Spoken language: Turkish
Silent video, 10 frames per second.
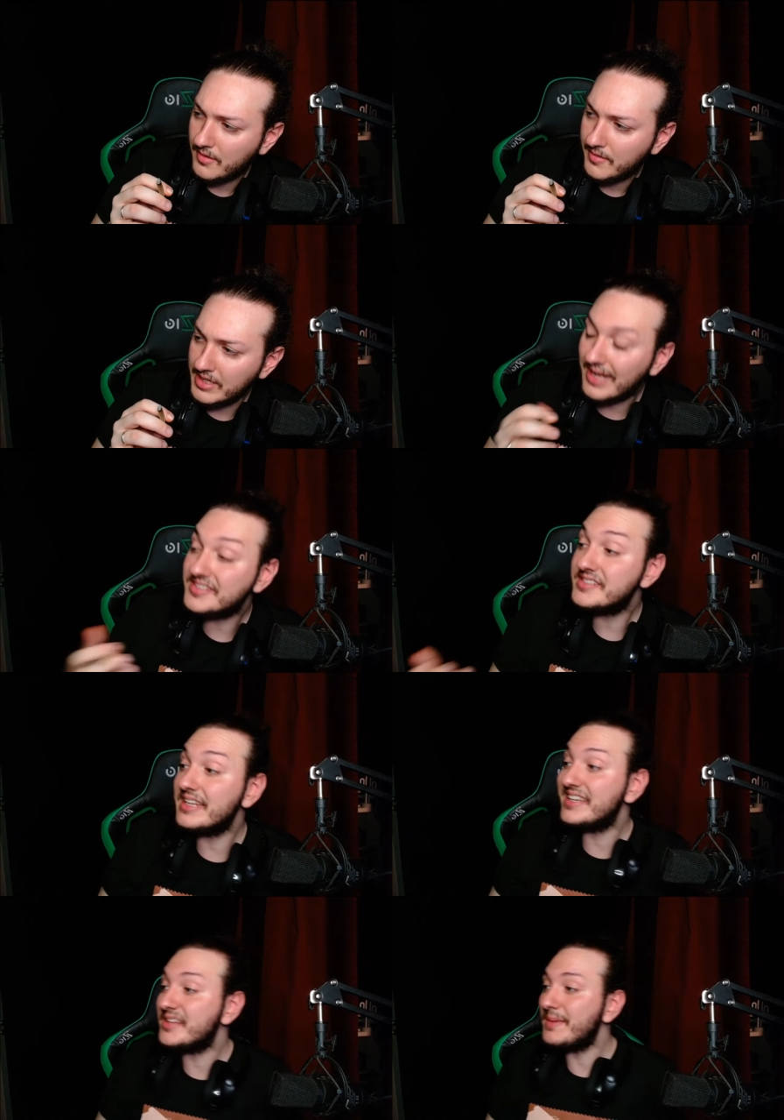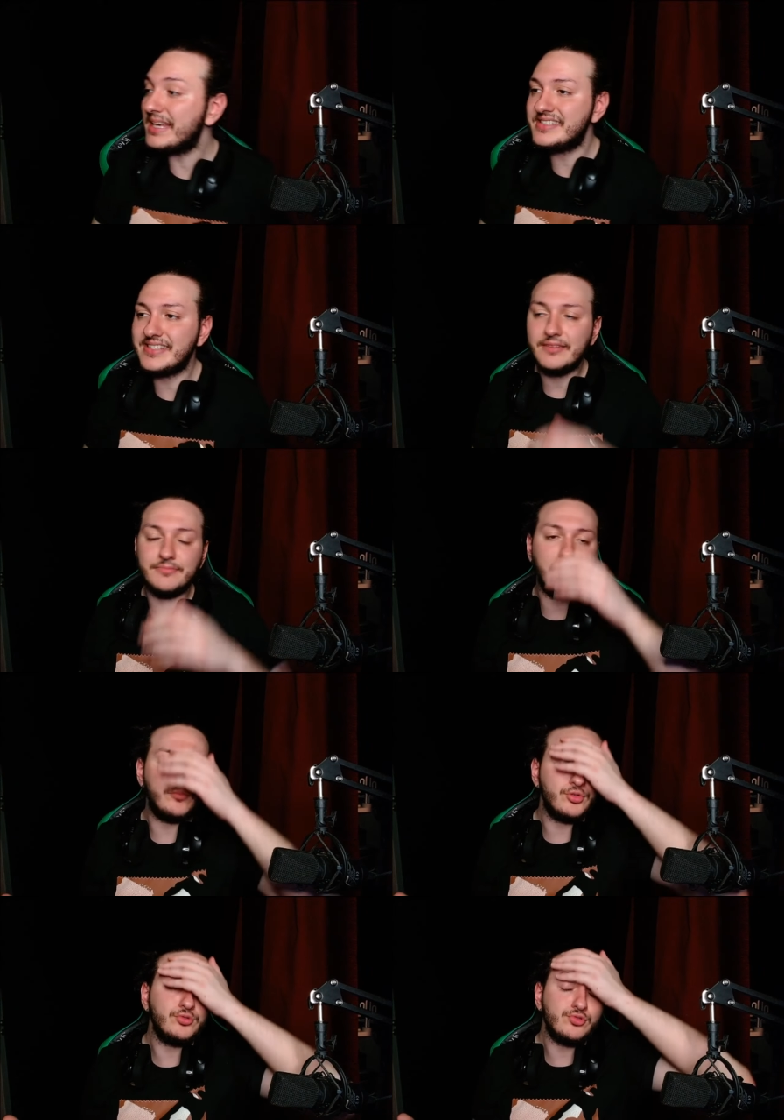Ya aslında gitmek isterim ben.
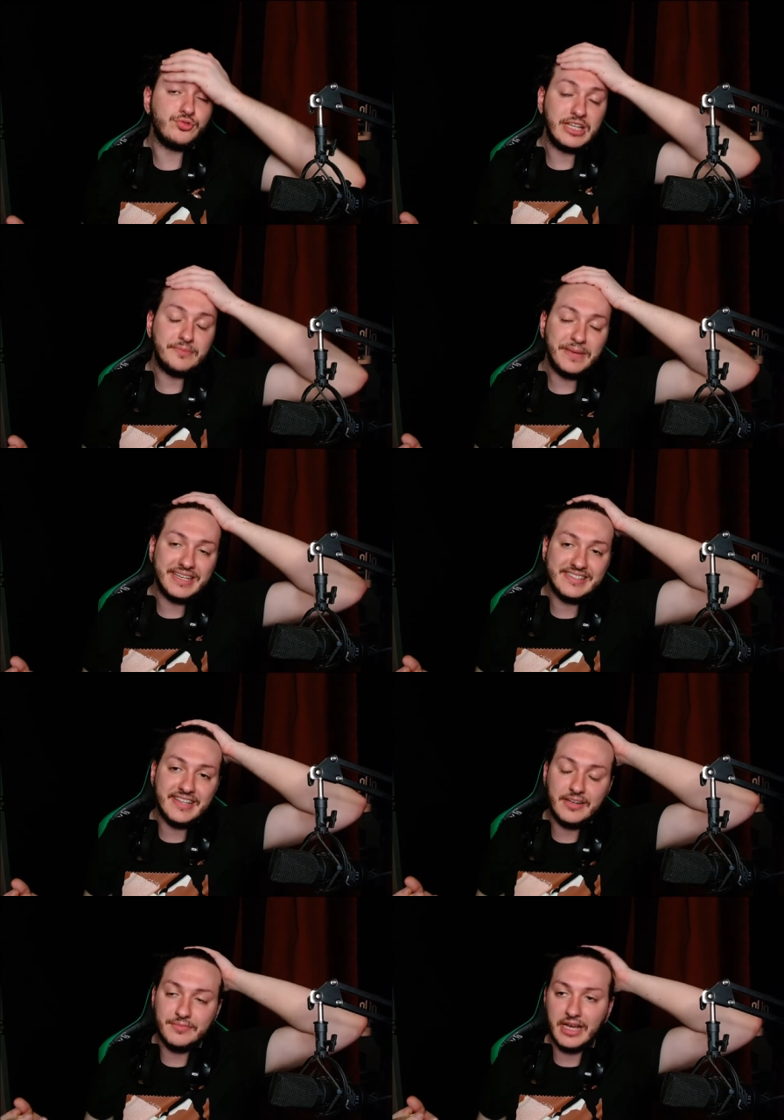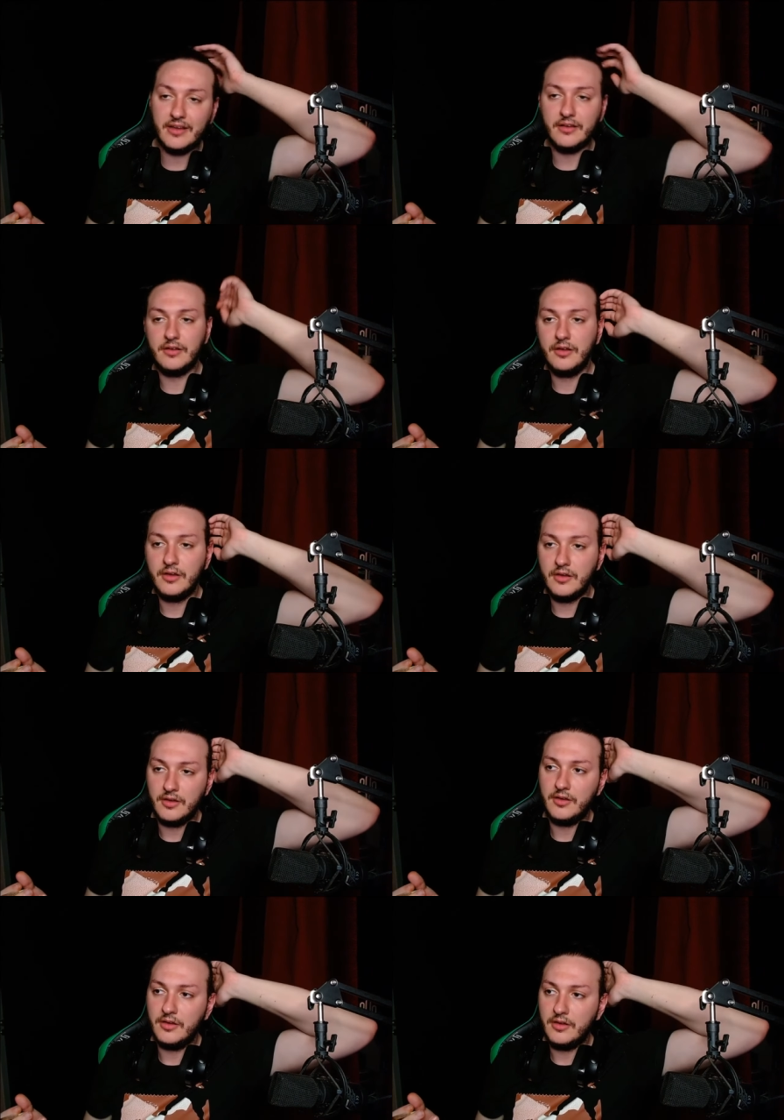Bugün uzun gitmek isterim ya.
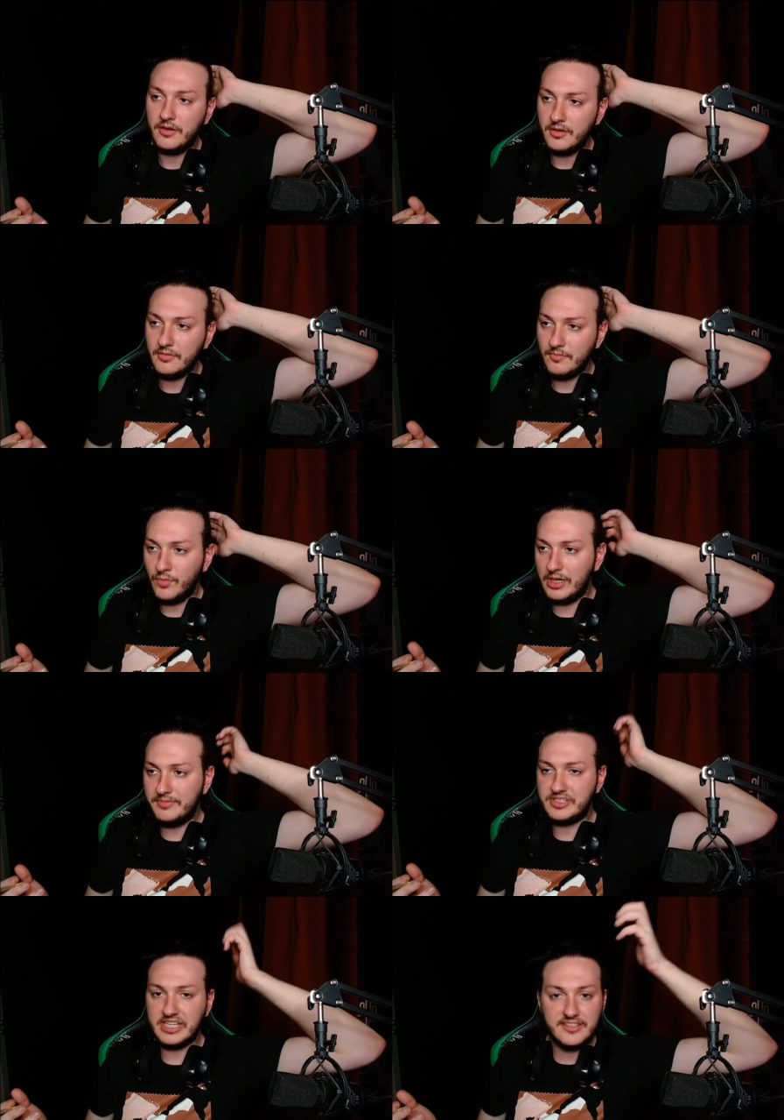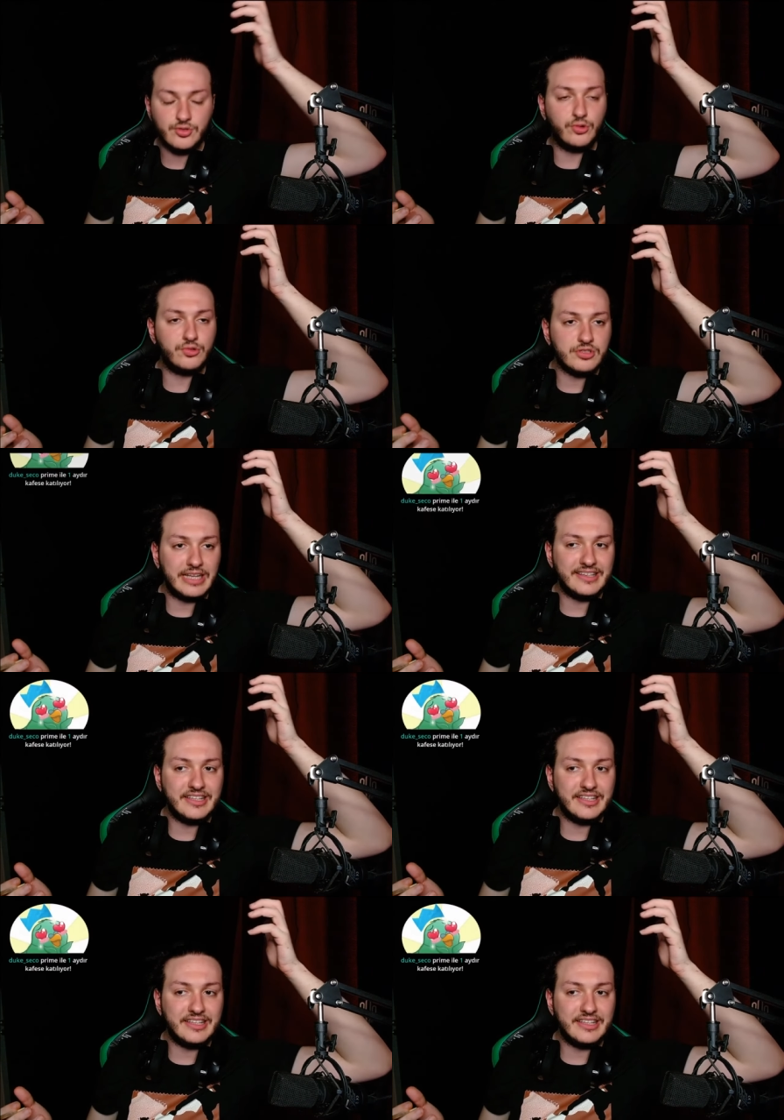Böyle bir 8-9 saat